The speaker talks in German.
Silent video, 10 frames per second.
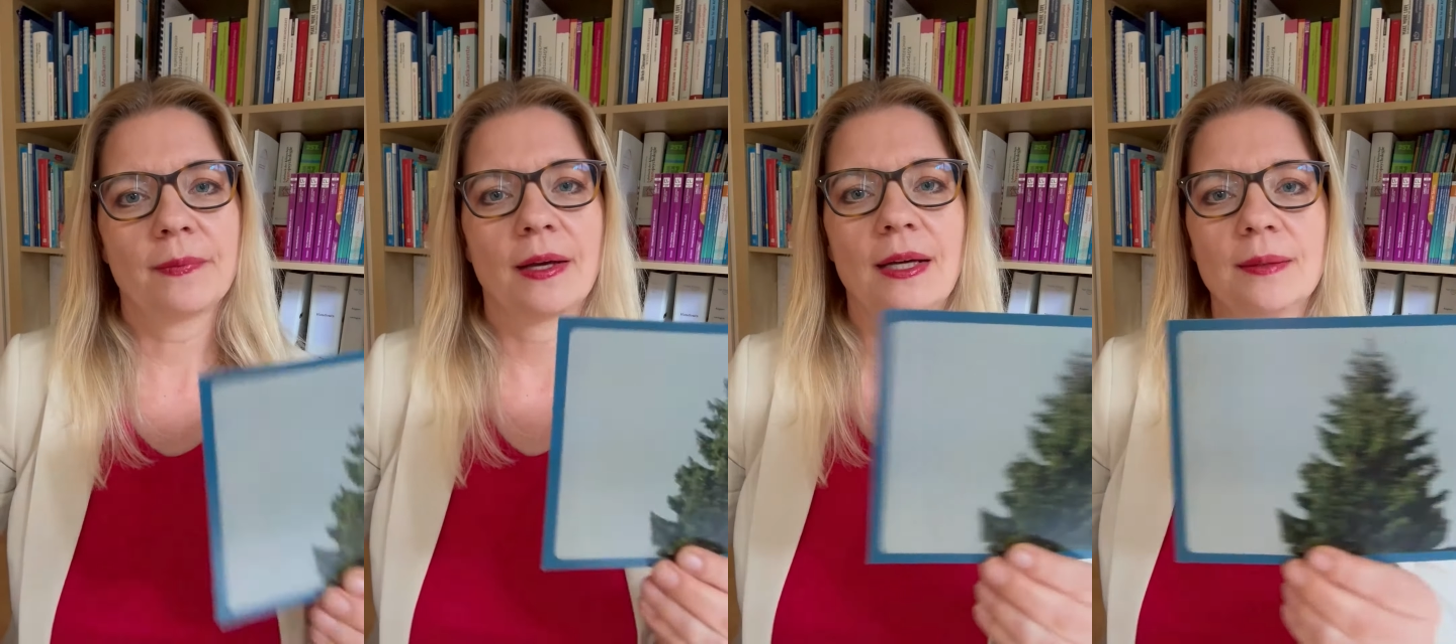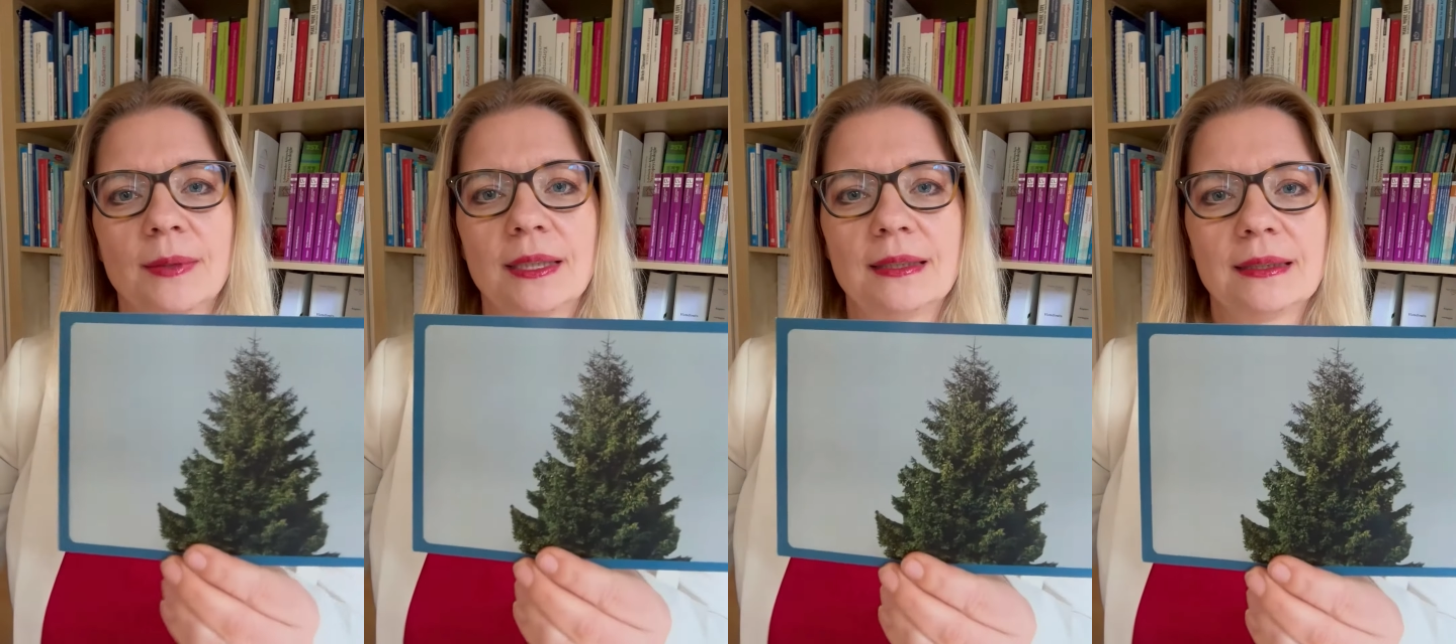
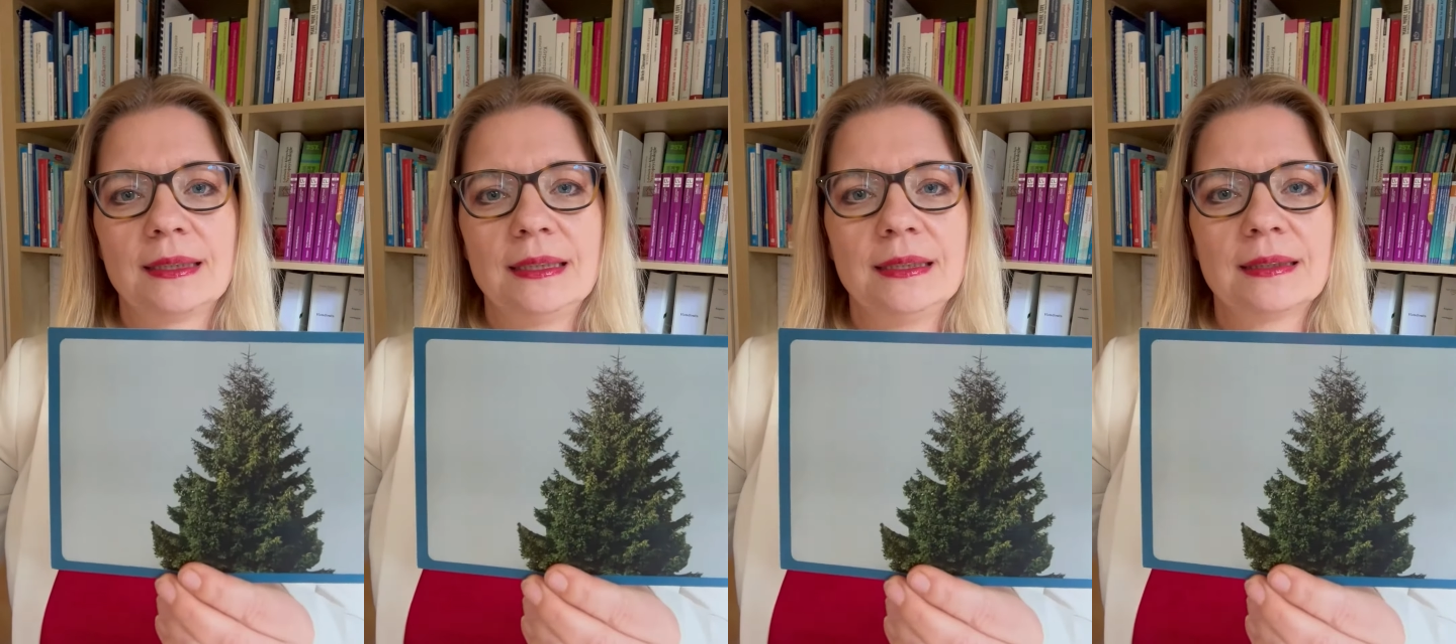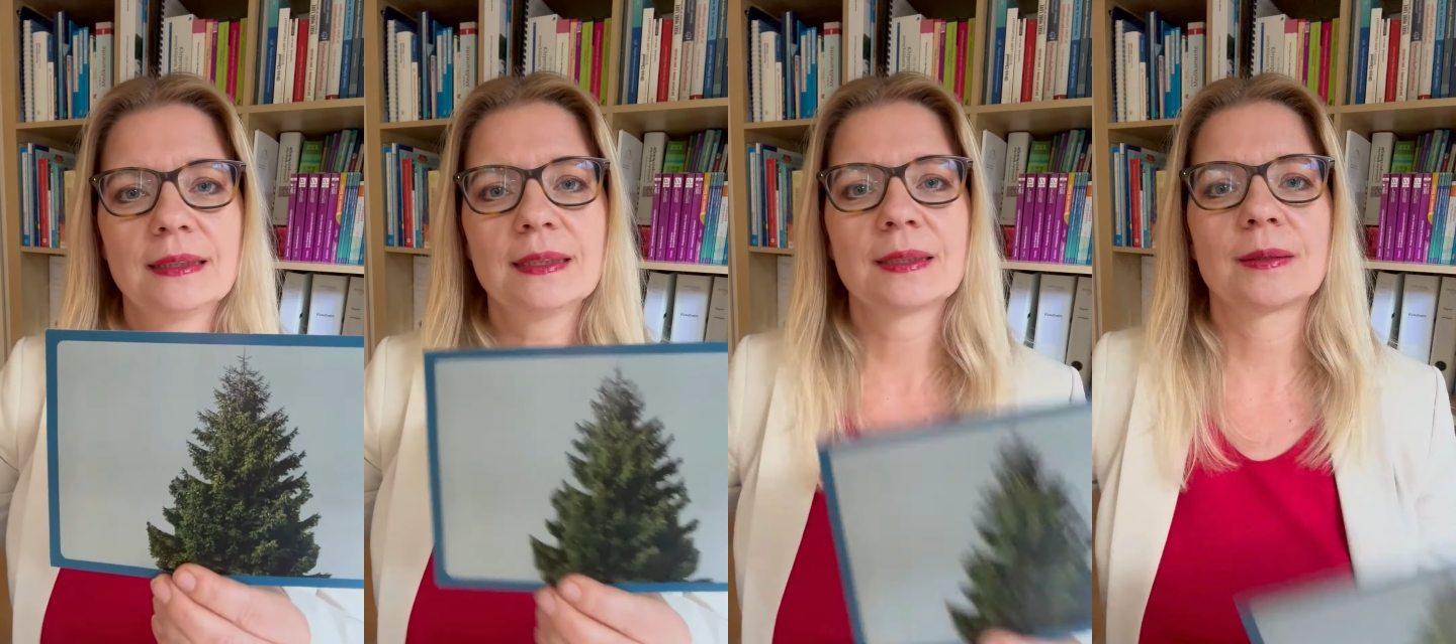einmal
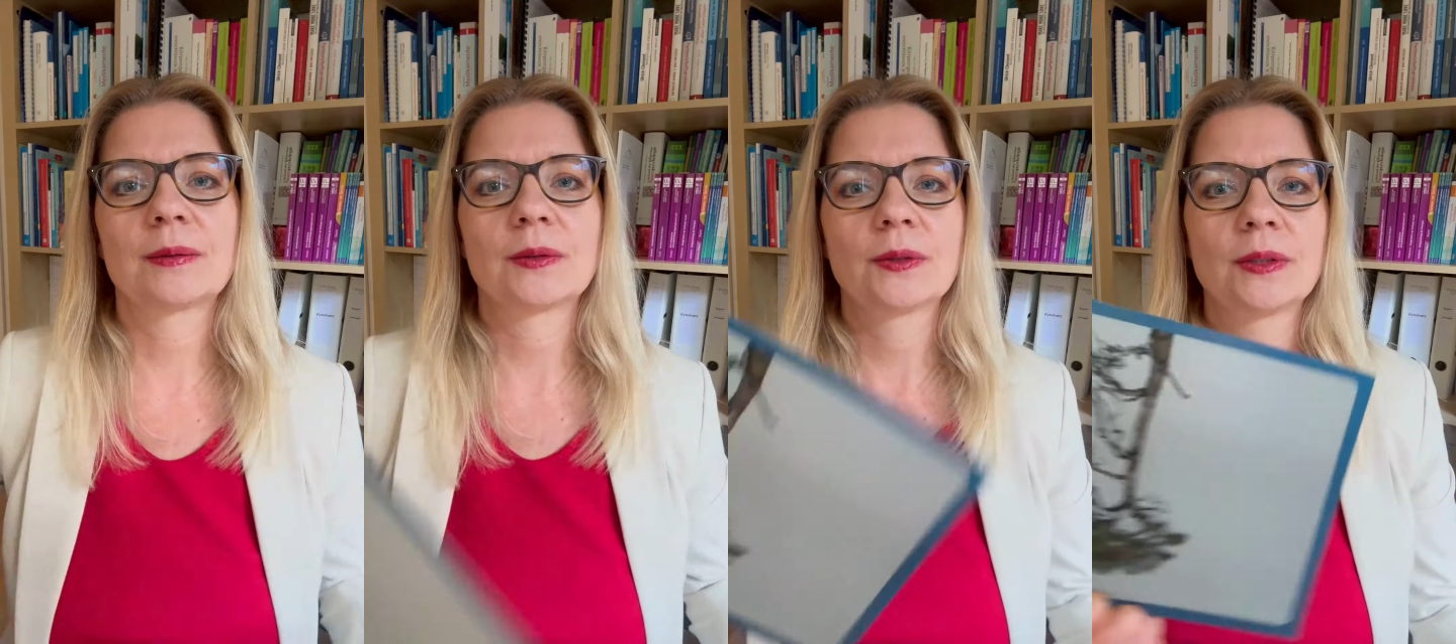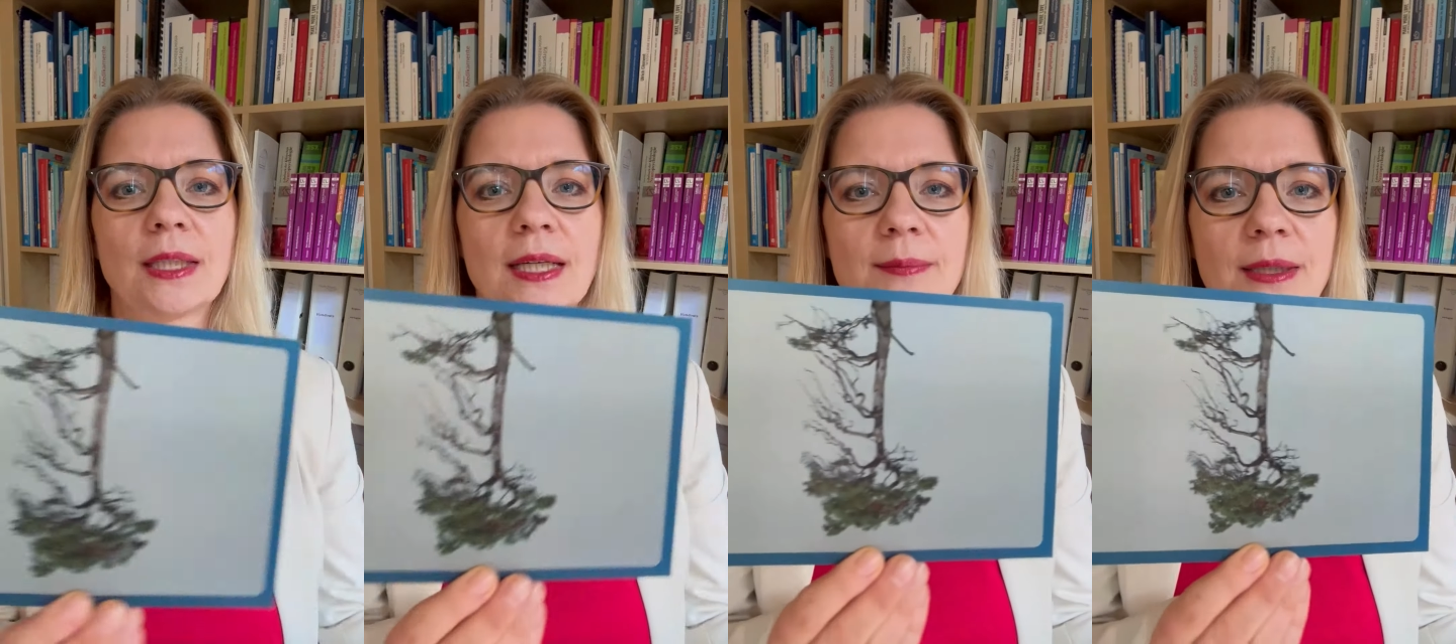dieses und
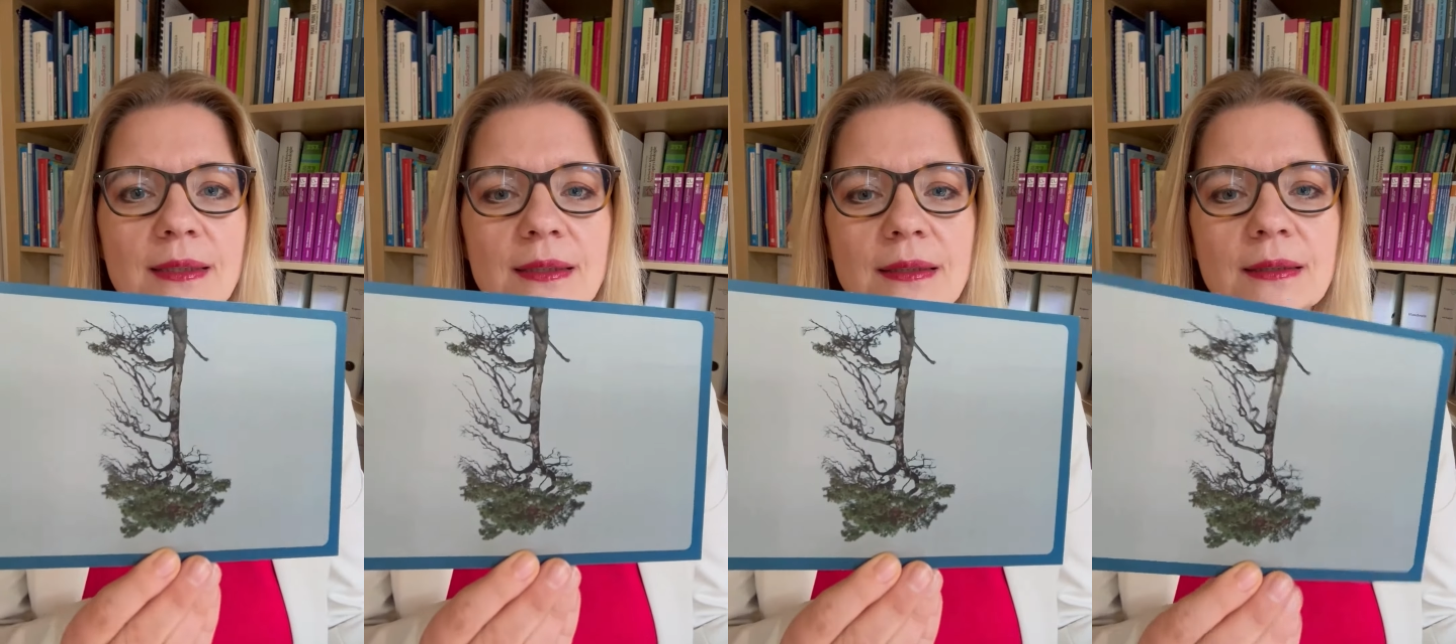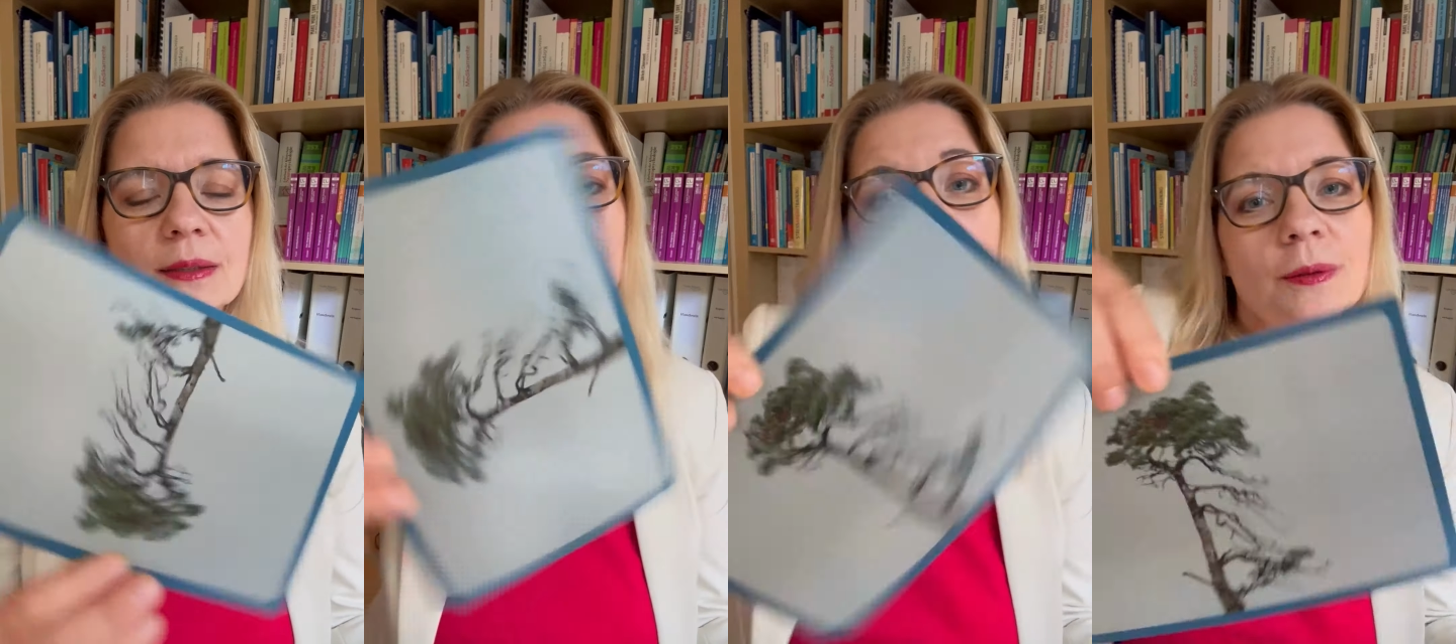einmal dieses, uh,